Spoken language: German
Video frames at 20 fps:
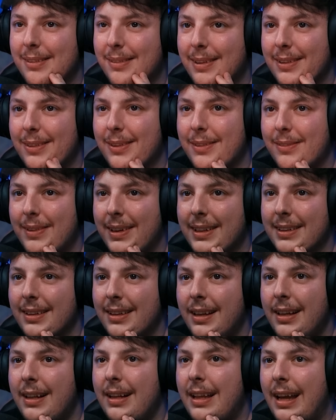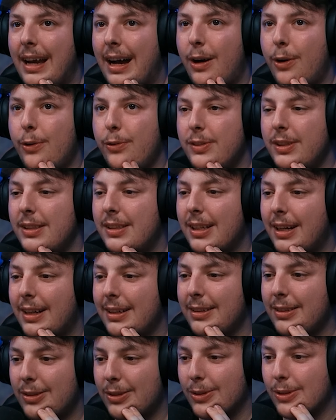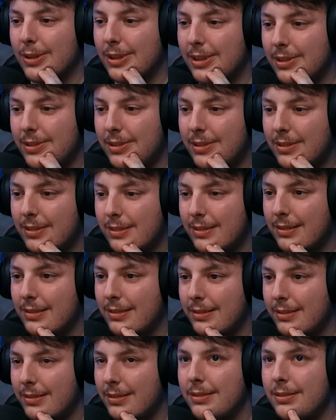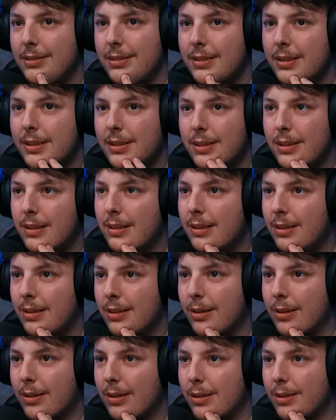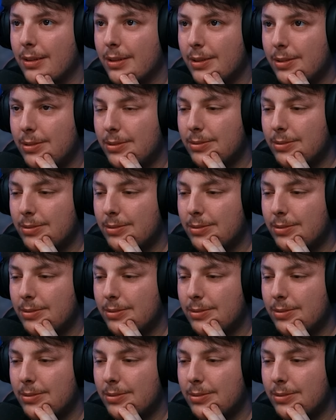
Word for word: war zu erwarten. Auf die Tanksäule. Okay.